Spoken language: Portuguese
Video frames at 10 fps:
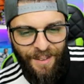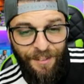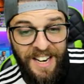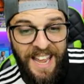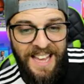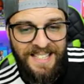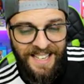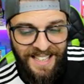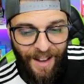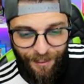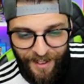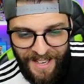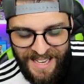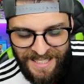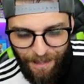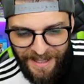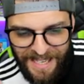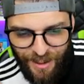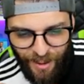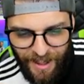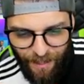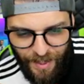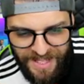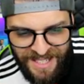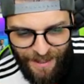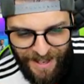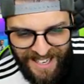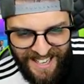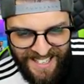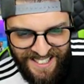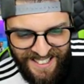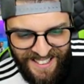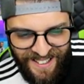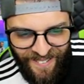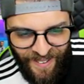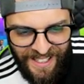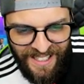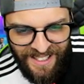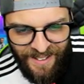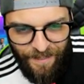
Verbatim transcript: e a frieza. E a frieza pra dar estoquinho por cima, cara. Olha.